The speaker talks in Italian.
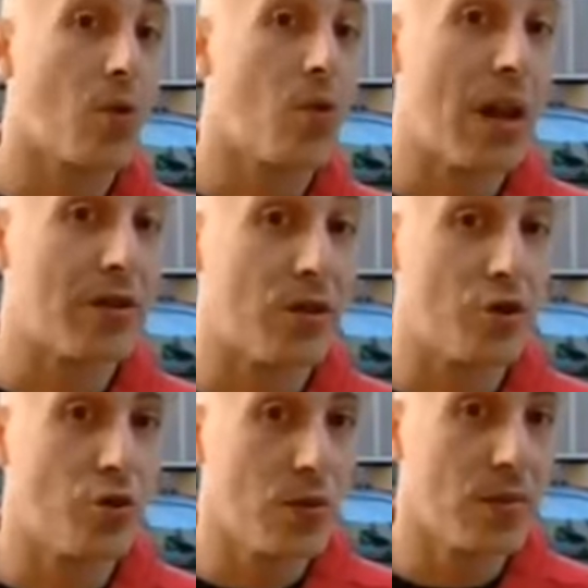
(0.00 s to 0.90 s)
Qualcun
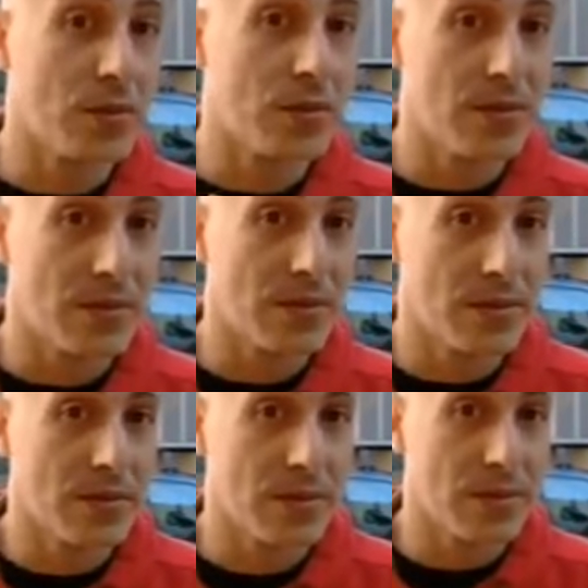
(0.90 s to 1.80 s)
altro su,
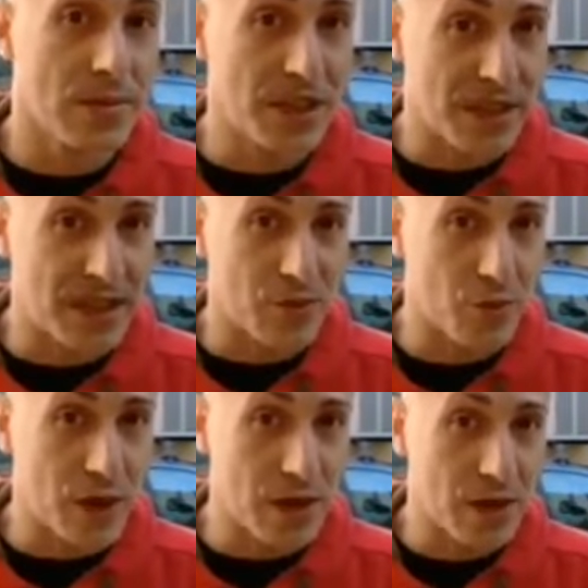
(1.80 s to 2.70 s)
in
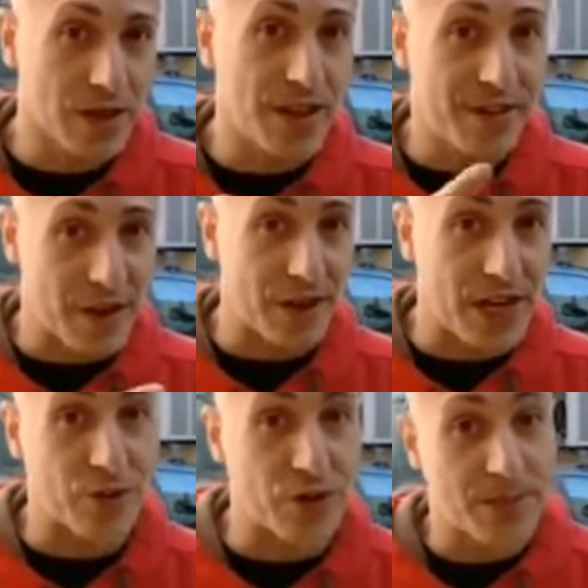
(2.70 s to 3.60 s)
dittatura, gli verrà
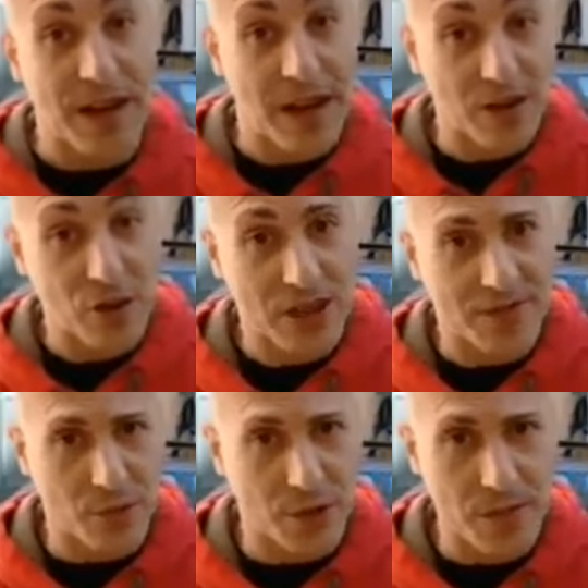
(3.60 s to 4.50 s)
ordinato di sparare
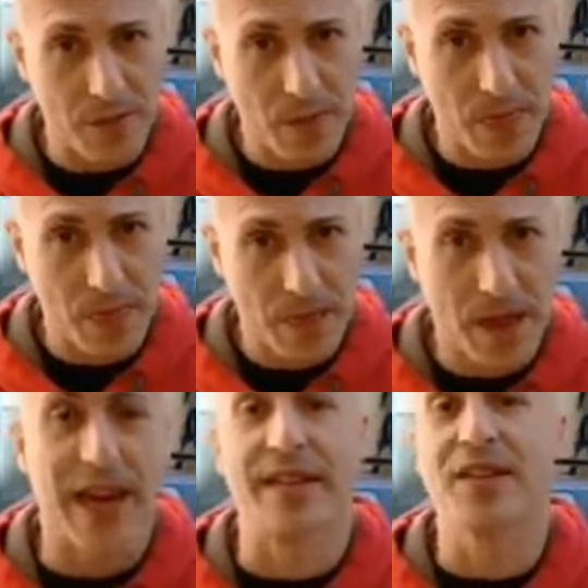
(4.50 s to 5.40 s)
addosso a voi
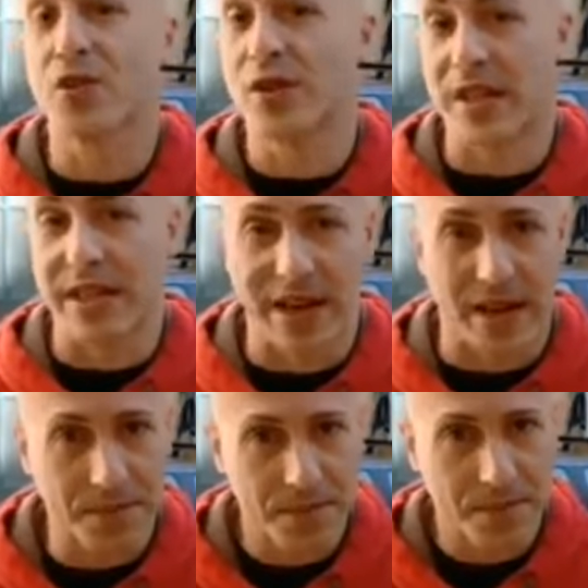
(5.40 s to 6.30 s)
e la tensione
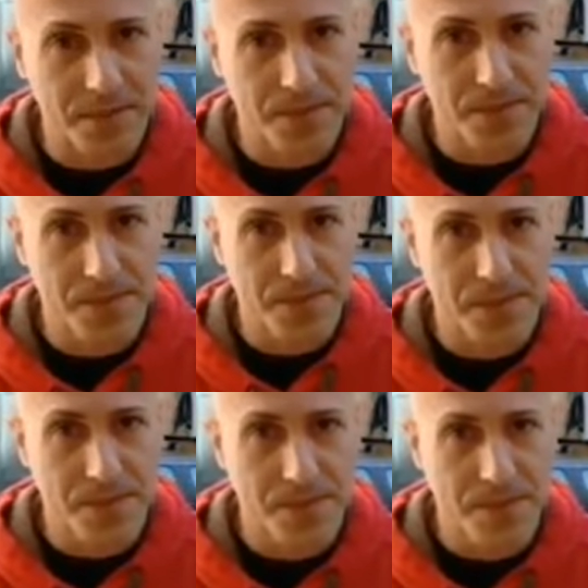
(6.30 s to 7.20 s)
salirà.
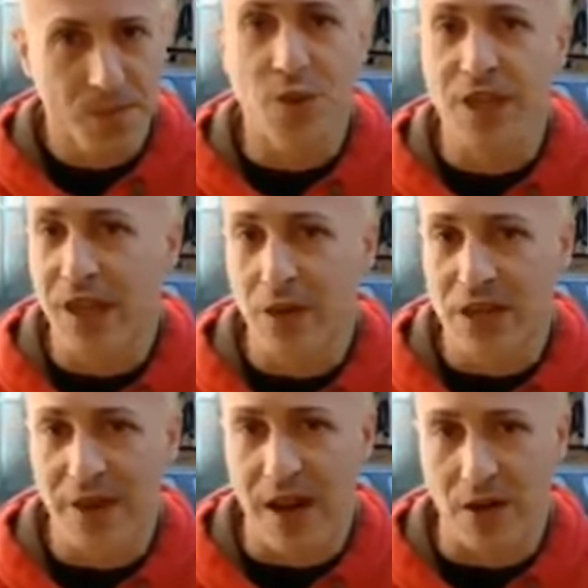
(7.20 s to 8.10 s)
Quindi che
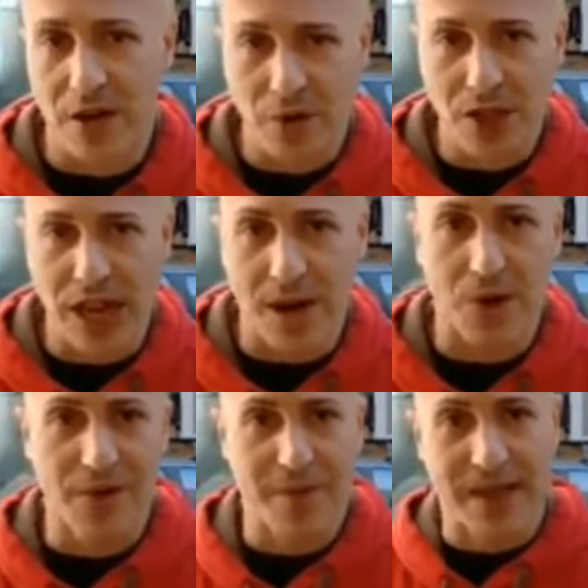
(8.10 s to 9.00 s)
cosa faranno? A voi di
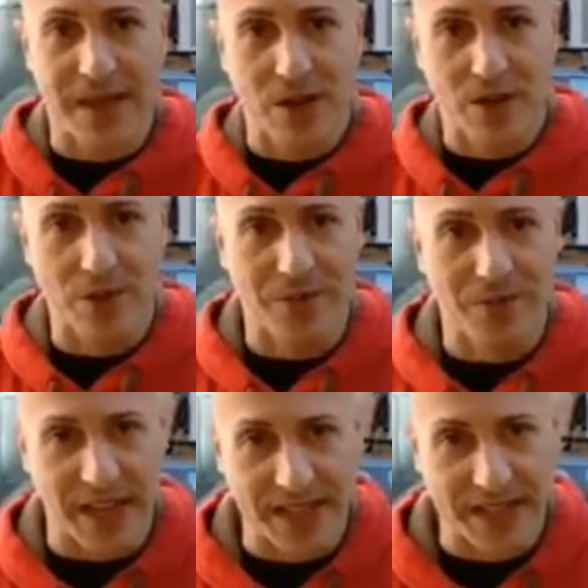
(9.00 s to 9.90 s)
Napoli vi manderanno tipo
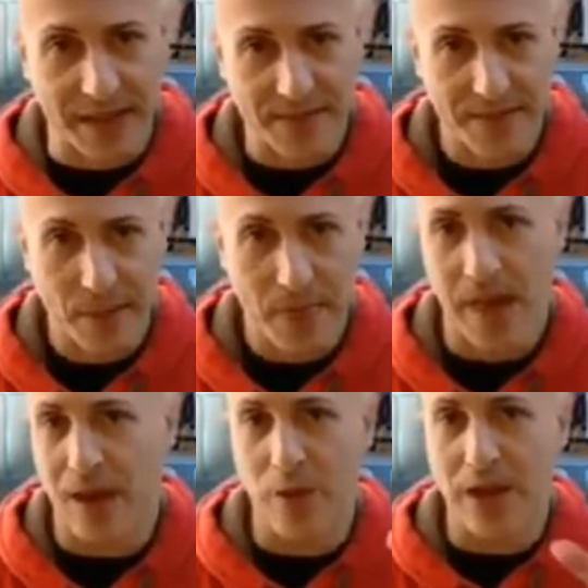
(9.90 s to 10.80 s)
a Venezia
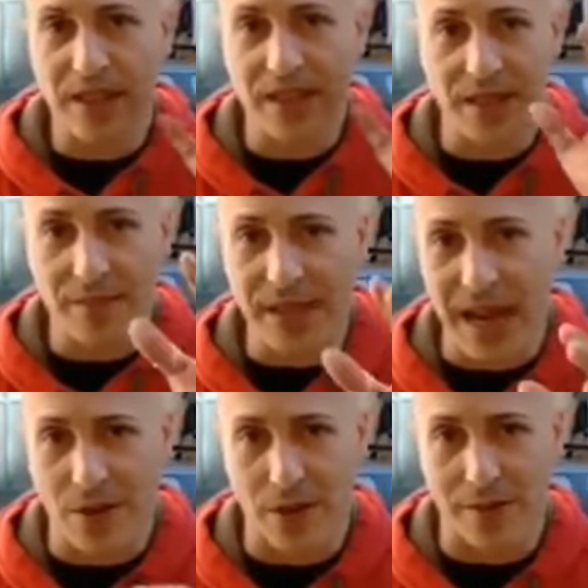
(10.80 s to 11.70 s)
e a quelli di
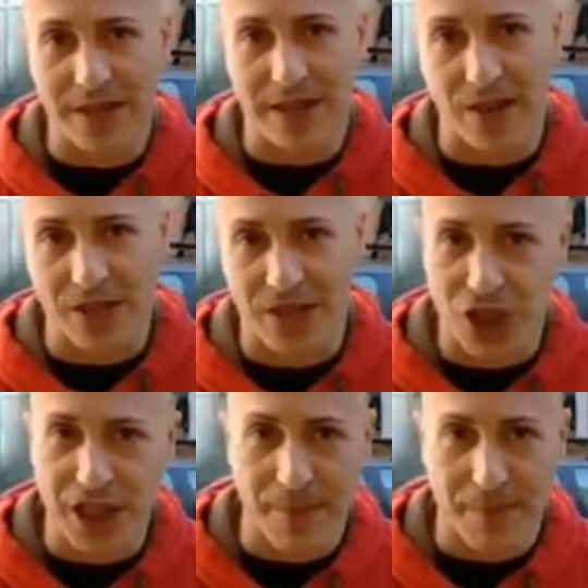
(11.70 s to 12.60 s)
Milano li manderanno in
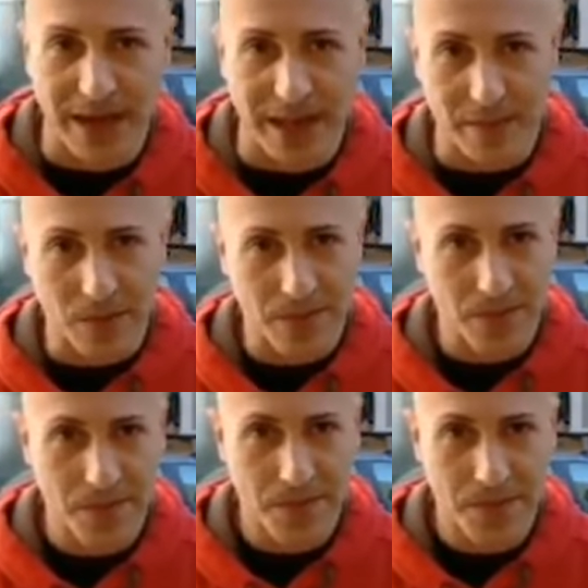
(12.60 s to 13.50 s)
Sicilia a Palermo